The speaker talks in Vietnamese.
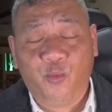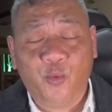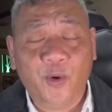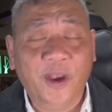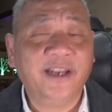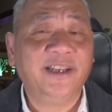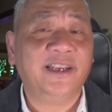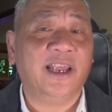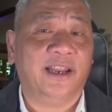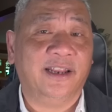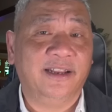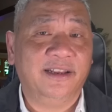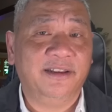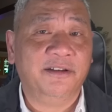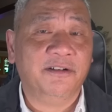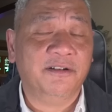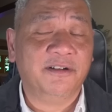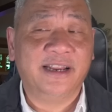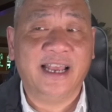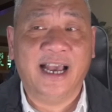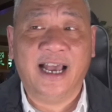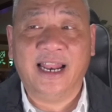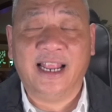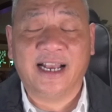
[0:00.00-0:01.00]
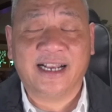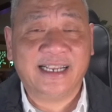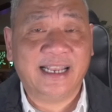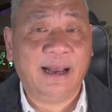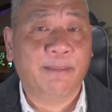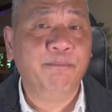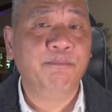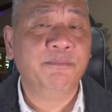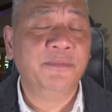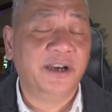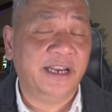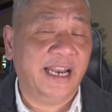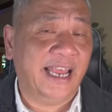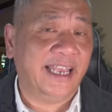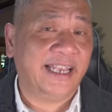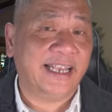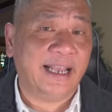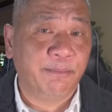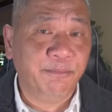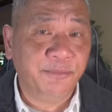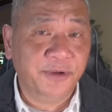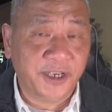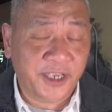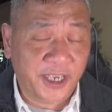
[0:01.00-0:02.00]
quyết định đưa ra là cấm người này
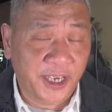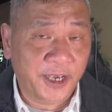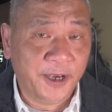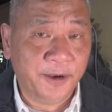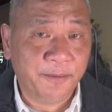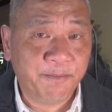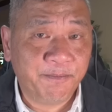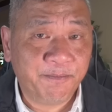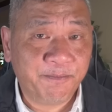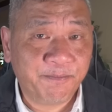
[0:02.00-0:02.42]
cấm người kia